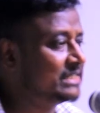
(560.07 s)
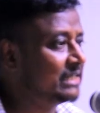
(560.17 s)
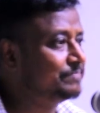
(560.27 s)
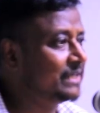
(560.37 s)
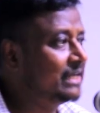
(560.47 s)

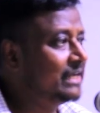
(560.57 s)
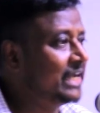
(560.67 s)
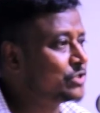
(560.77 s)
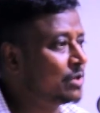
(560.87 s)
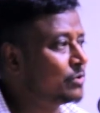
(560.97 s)
আছে
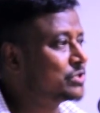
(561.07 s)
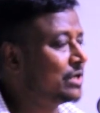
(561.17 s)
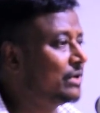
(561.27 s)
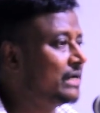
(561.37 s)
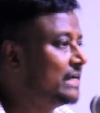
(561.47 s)
এই
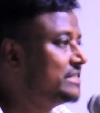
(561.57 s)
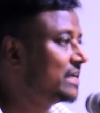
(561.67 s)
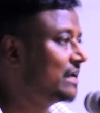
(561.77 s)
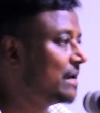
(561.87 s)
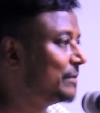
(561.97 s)
সমস্যাগুলো নিয়ে
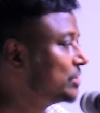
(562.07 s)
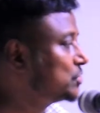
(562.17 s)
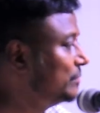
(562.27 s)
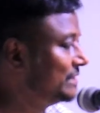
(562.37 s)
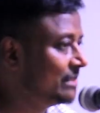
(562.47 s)
ইনশাল্লাহ আমাদের
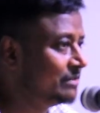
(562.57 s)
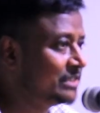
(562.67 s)
সমিতির